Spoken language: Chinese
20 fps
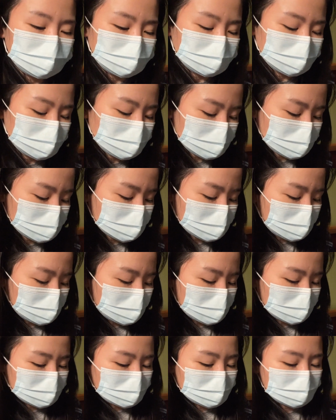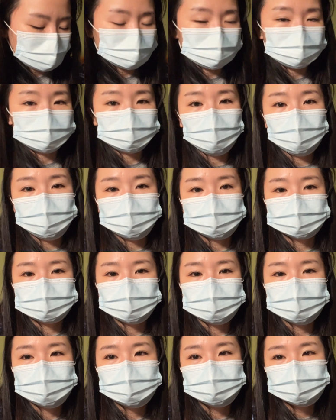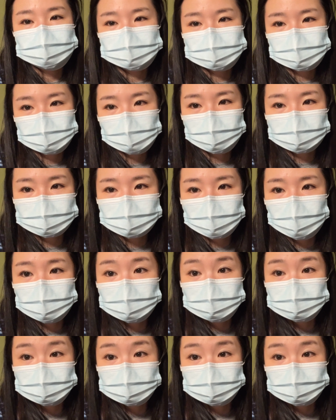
就说那怎么办？明天你有上班？